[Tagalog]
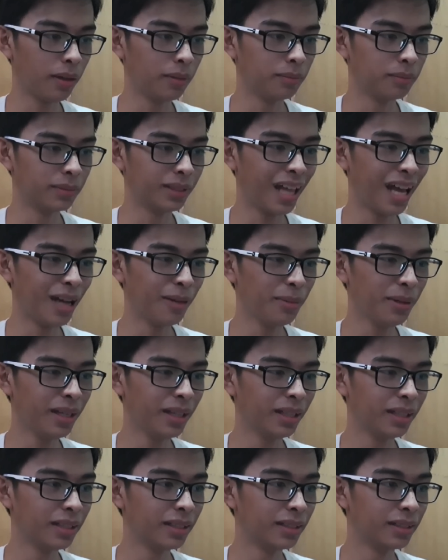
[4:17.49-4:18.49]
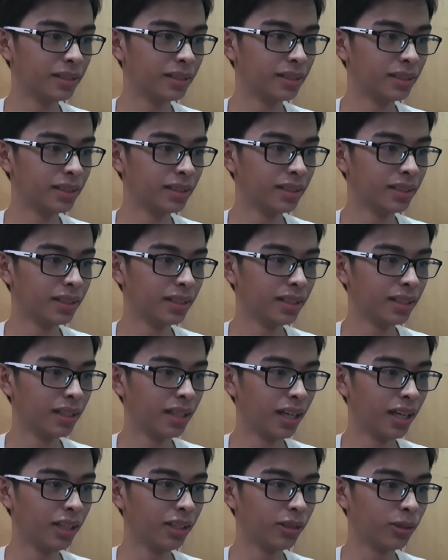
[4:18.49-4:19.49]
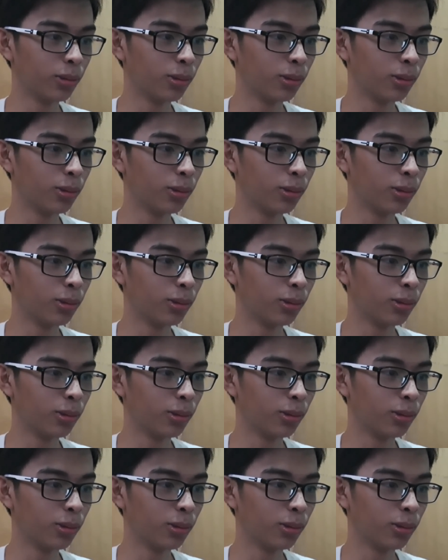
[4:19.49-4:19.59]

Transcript: Ang dami. Ano,